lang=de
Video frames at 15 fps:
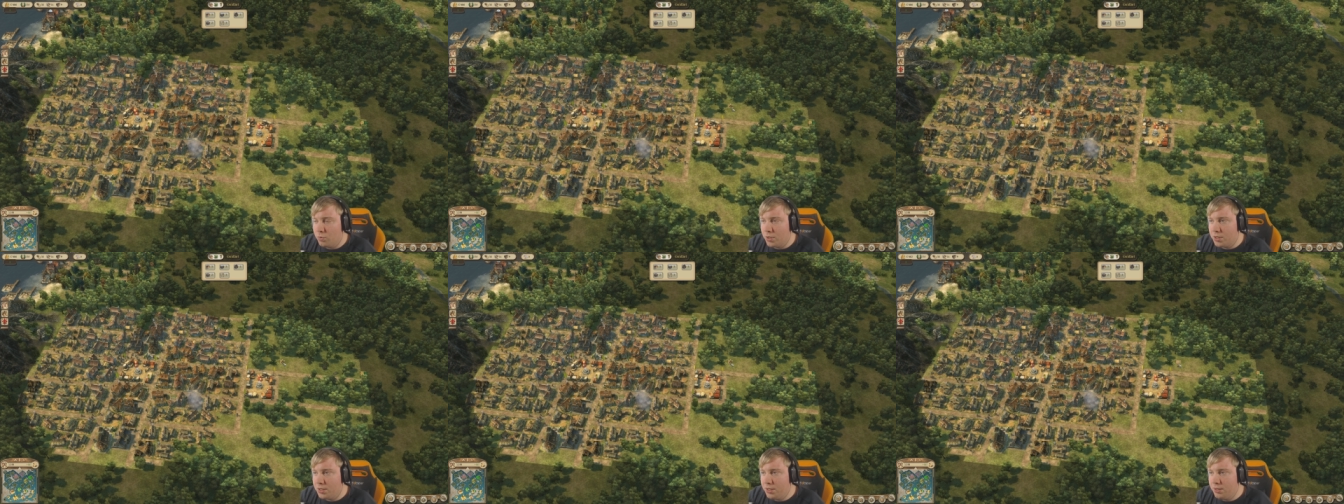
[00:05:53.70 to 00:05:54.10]

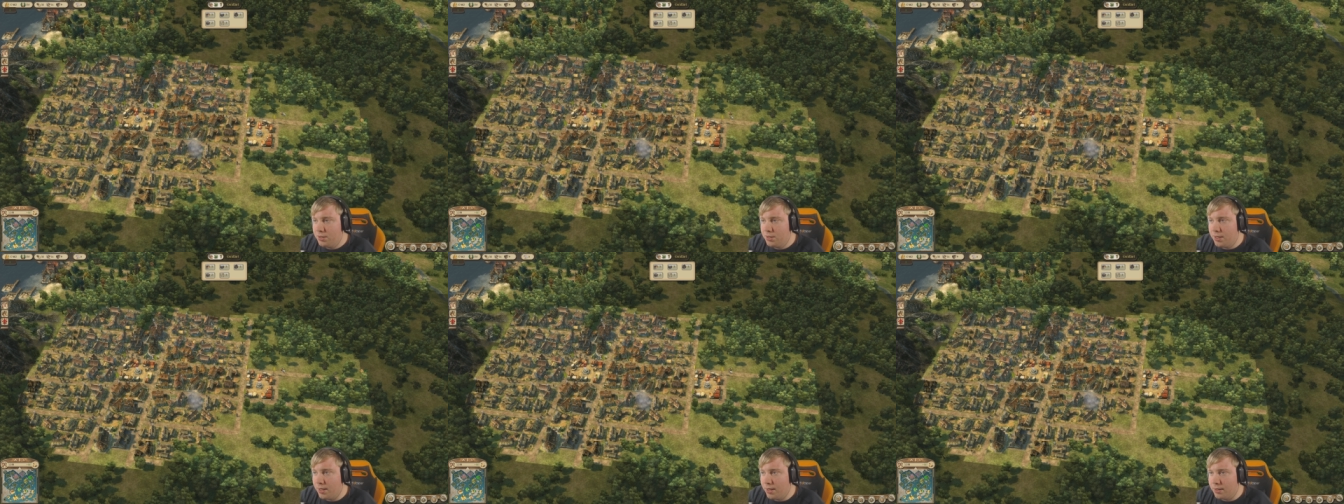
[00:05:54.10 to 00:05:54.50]

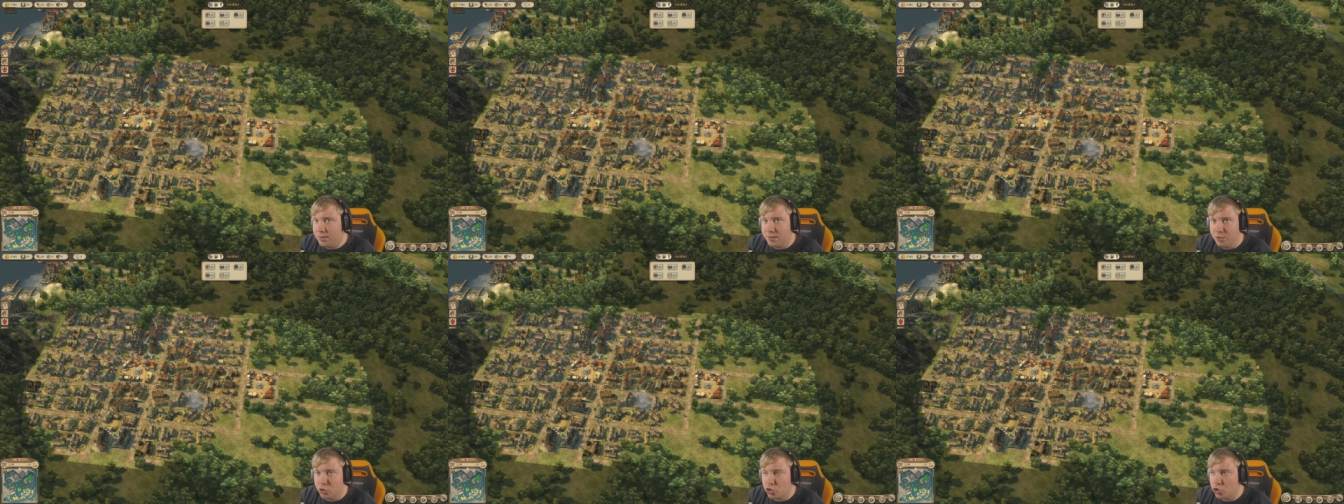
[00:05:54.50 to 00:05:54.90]
Patricia hat
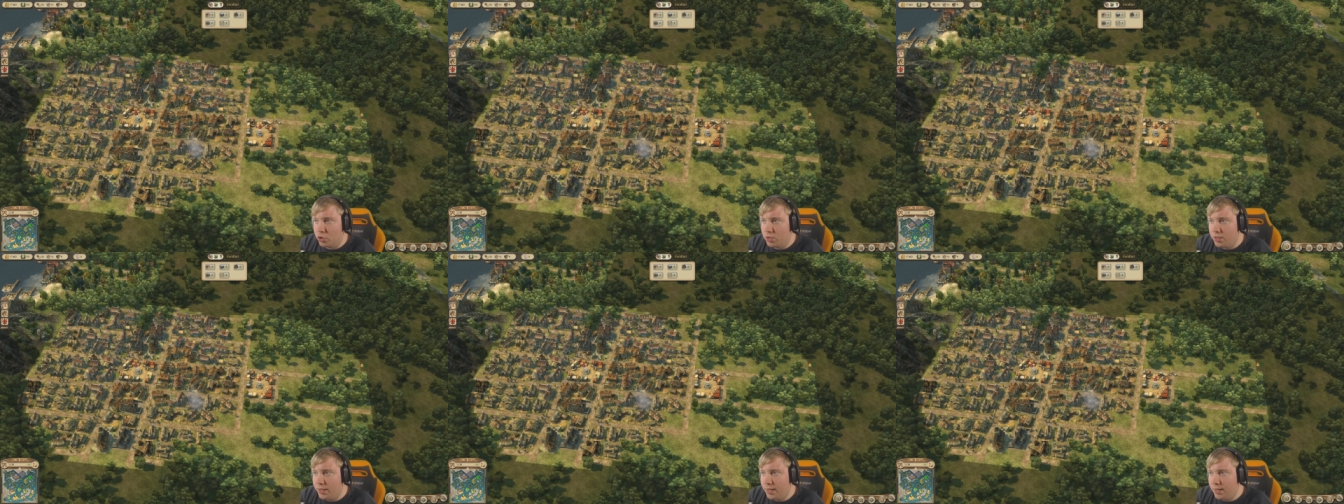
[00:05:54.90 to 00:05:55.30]
sie
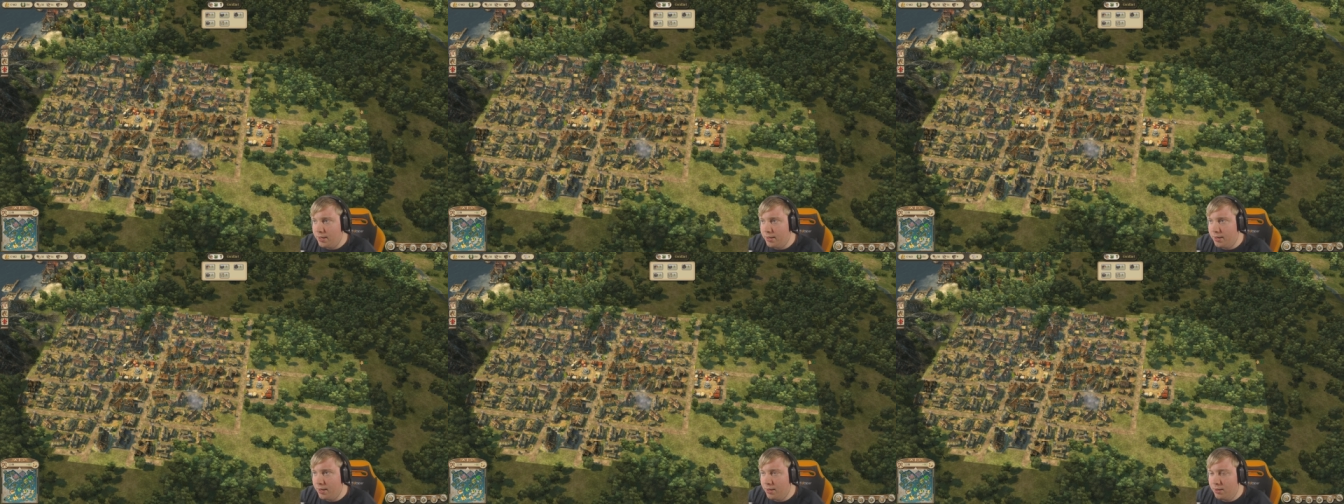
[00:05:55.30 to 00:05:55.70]
schon, die
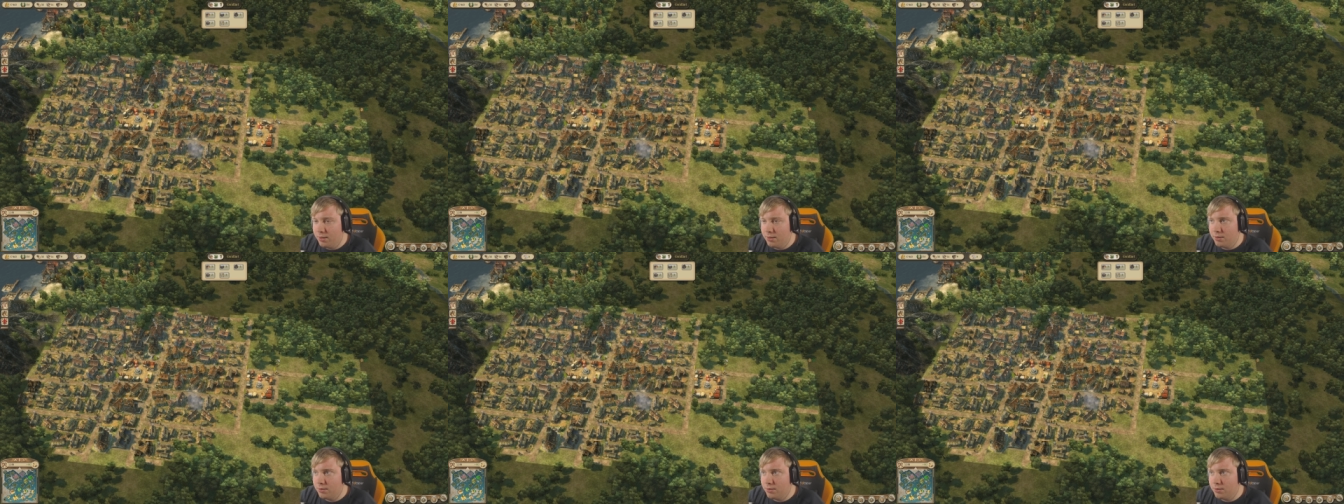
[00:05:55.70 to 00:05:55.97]
Helena.